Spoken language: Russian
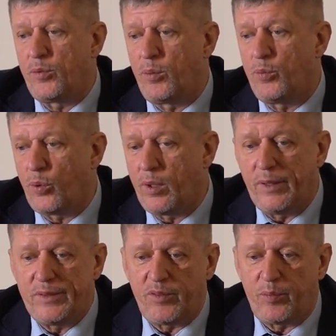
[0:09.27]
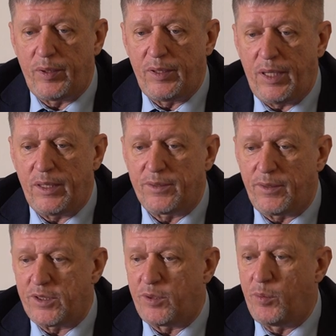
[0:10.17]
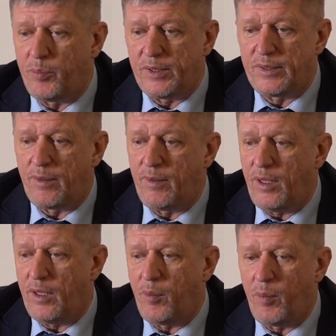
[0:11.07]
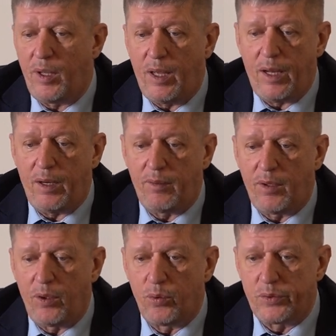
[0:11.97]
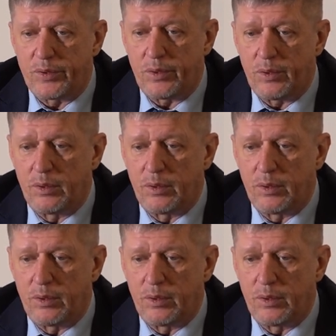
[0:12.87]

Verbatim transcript: то многое совпадает с вашими представлениями о революции.